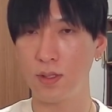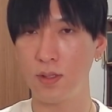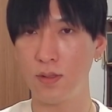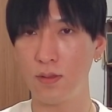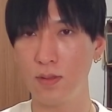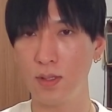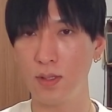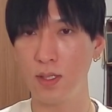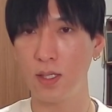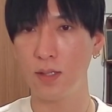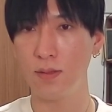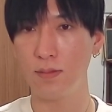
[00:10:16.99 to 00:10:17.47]
日
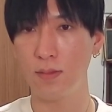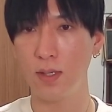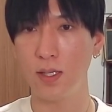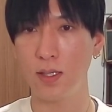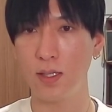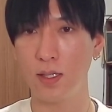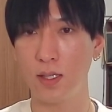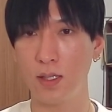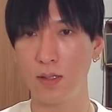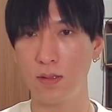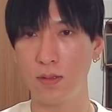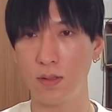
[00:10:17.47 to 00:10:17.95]
本株
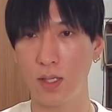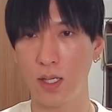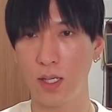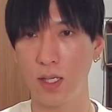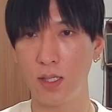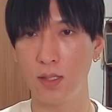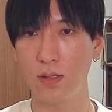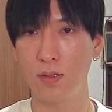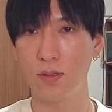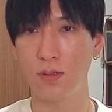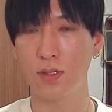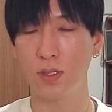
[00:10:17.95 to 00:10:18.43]
マーケットに
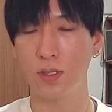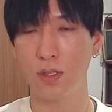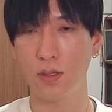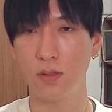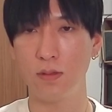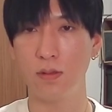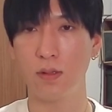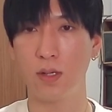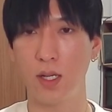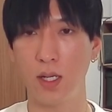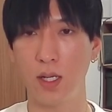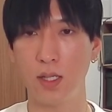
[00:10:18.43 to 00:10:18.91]
反応して
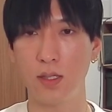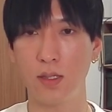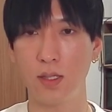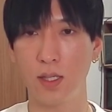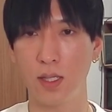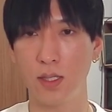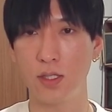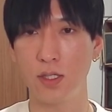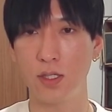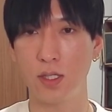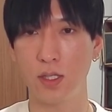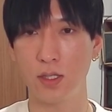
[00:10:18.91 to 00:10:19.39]
るのかなって
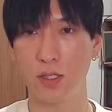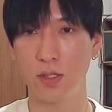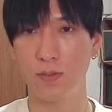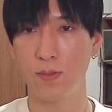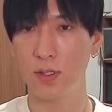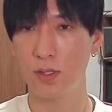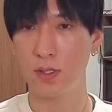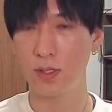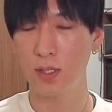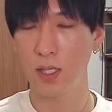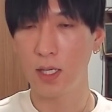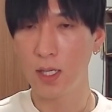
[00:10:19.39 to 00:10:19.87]
感じがし
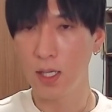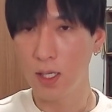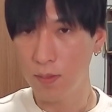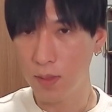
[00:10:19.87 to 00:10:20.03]
ます。